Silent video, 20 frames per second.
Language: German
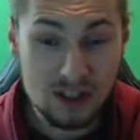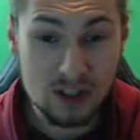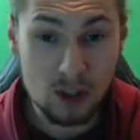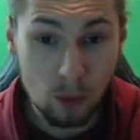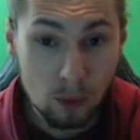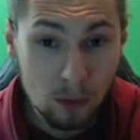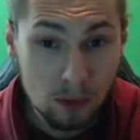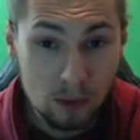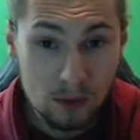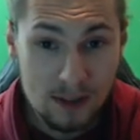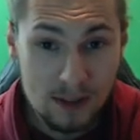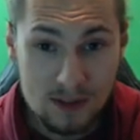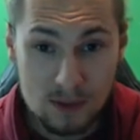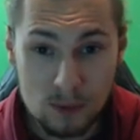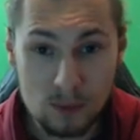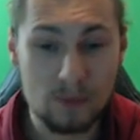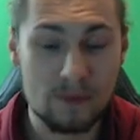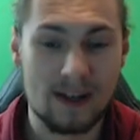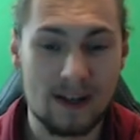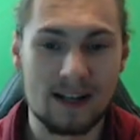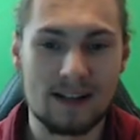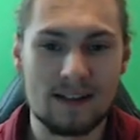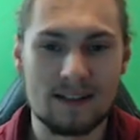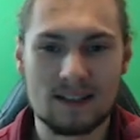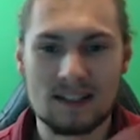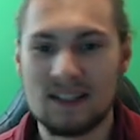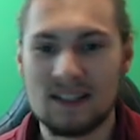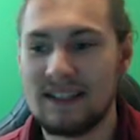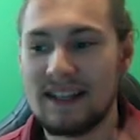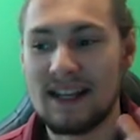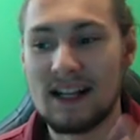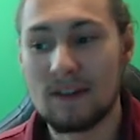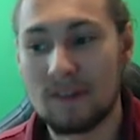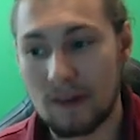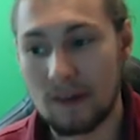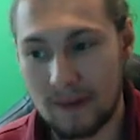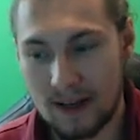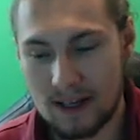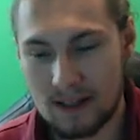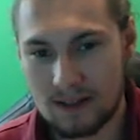Soul oder so, wäre dann
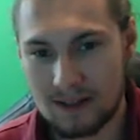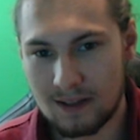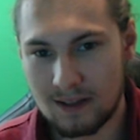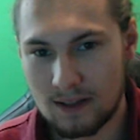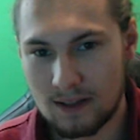seelenverwandt.